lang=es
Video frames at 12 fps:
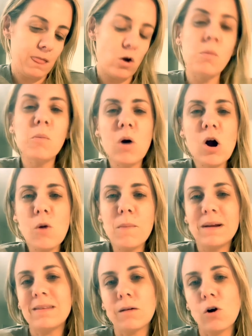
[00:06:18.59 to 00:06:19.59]
¿Cómo me voy
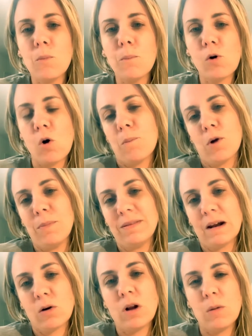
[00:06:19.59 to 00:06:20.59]
a
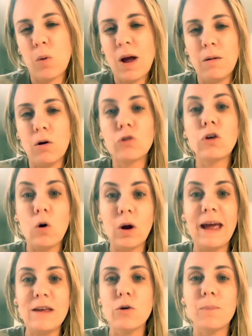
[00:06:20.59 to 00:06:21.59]
comprometer, con el pueblo? Ok,
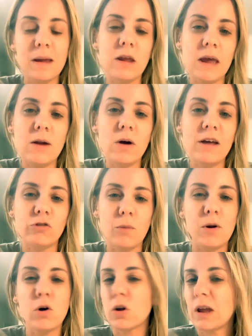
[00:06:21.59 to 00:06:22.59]
yo quiero eso,
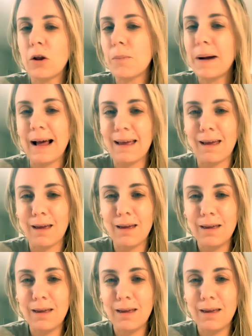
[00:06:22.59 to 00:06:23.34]
pero ¿quiero para qué?